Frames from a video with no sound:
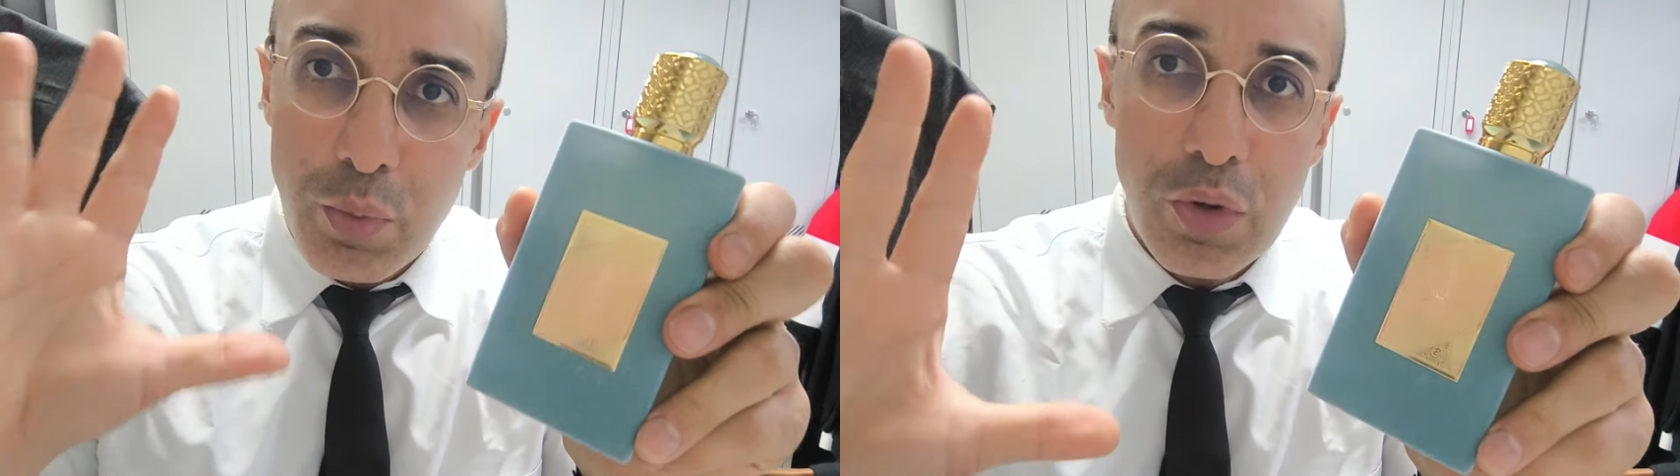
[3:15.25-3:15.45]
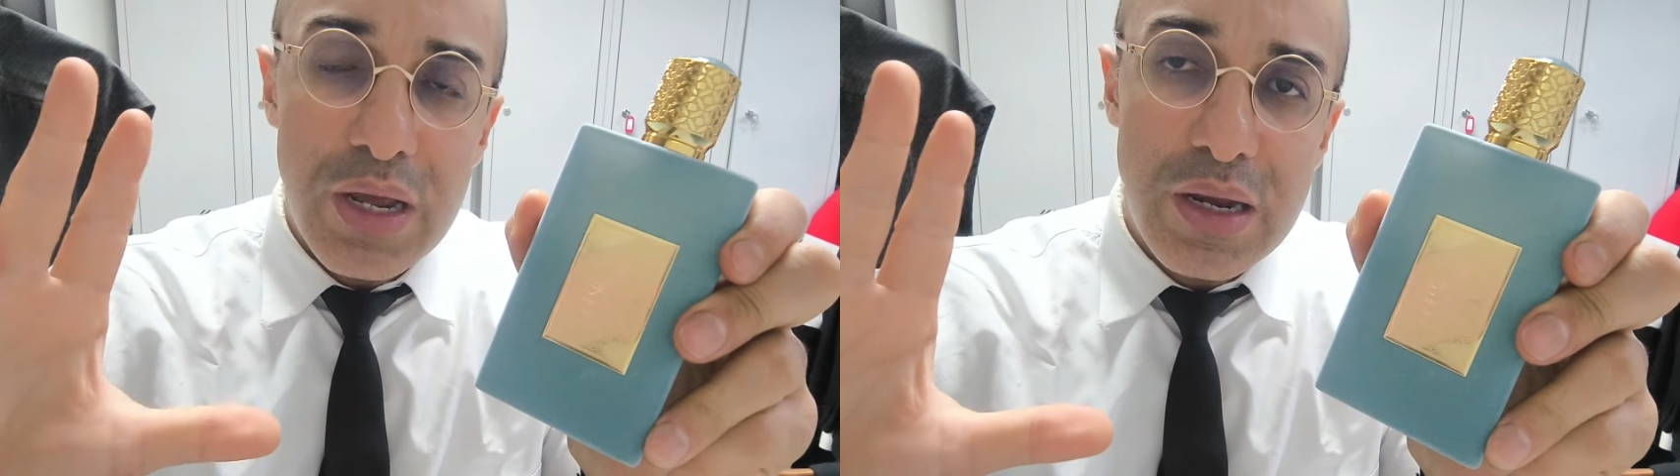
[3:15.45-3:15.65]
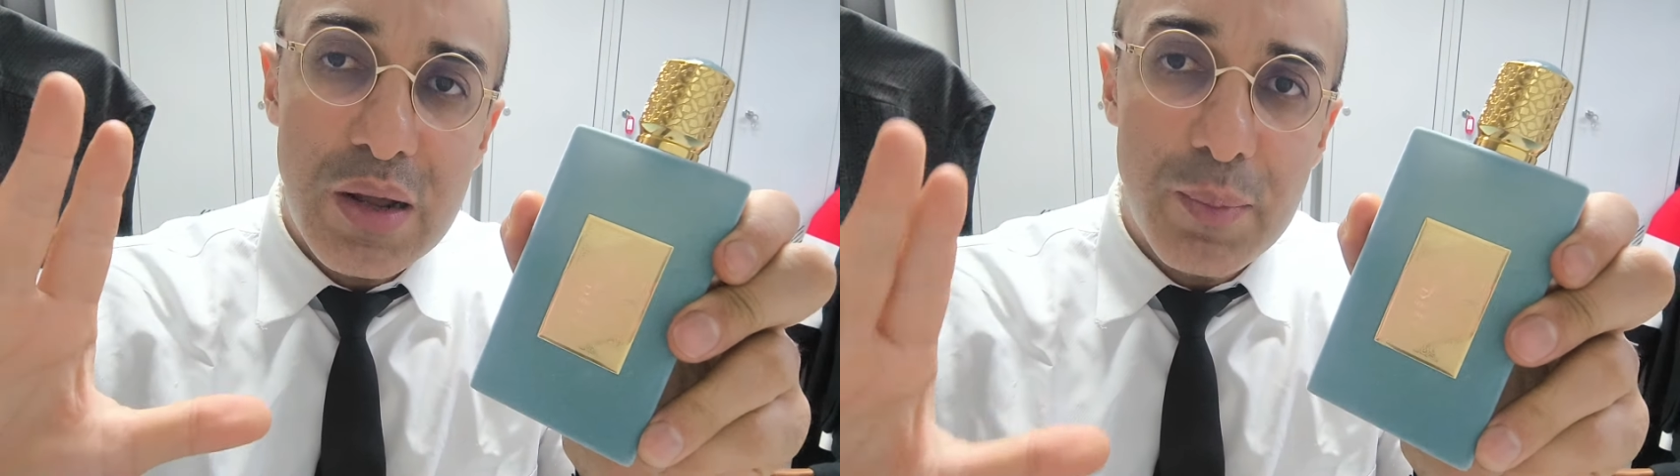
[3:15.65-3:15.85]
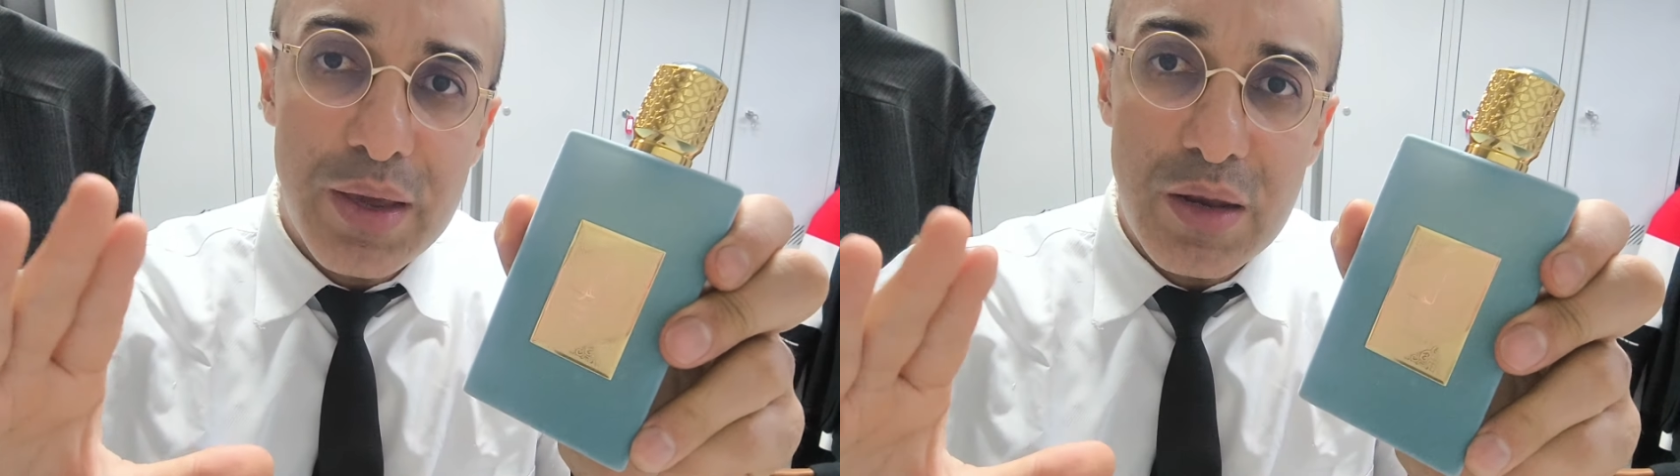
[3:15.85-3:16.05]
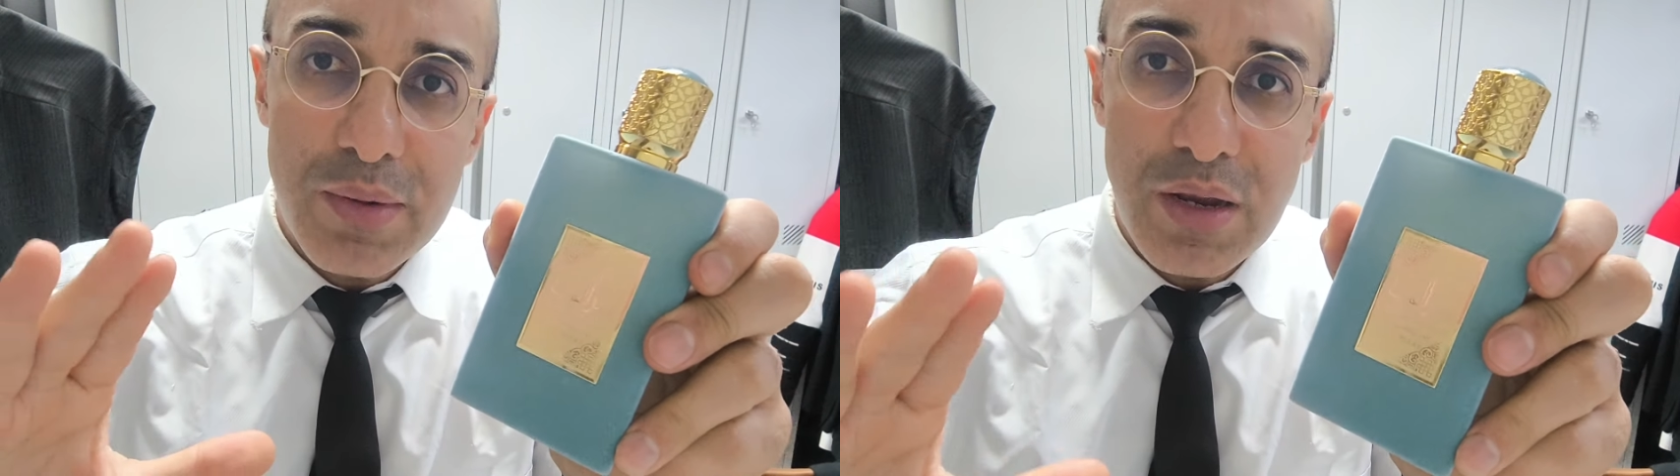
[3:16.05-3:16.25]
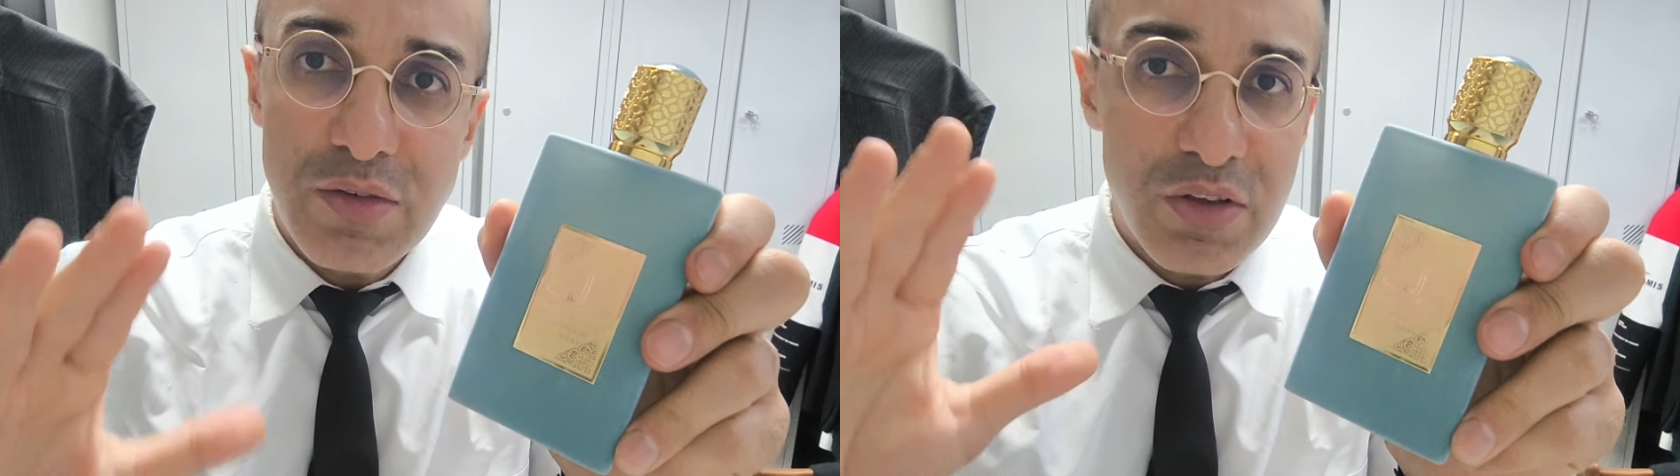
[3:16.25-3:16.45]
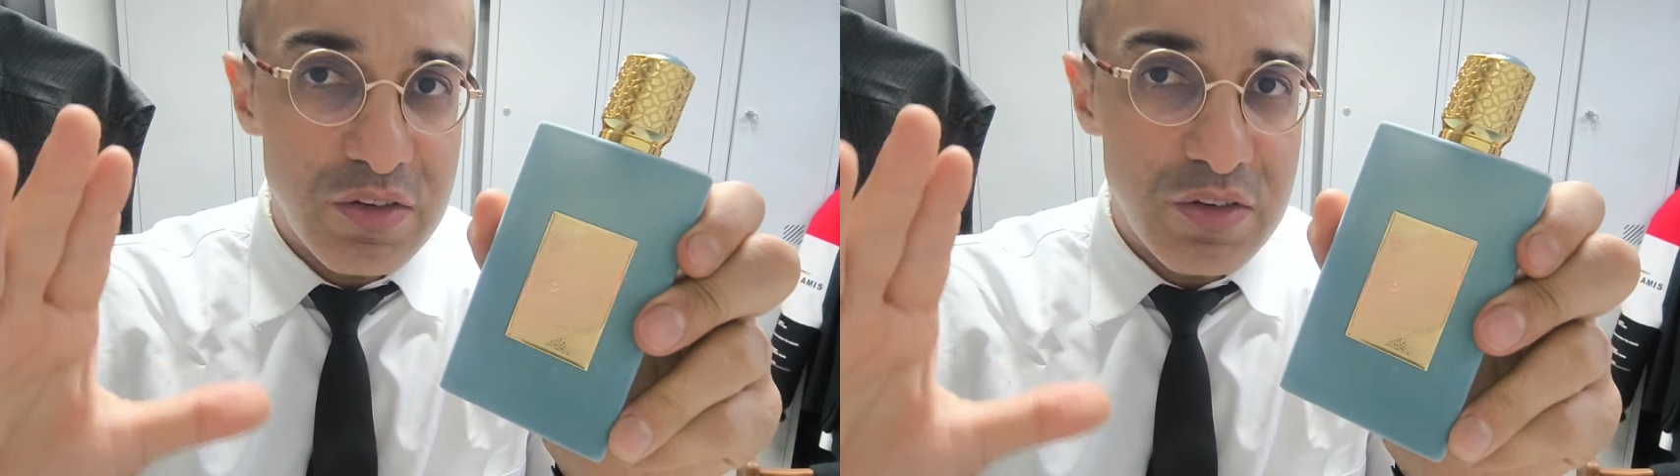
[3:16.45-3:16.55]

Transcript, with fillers: por aí na pele, beleza?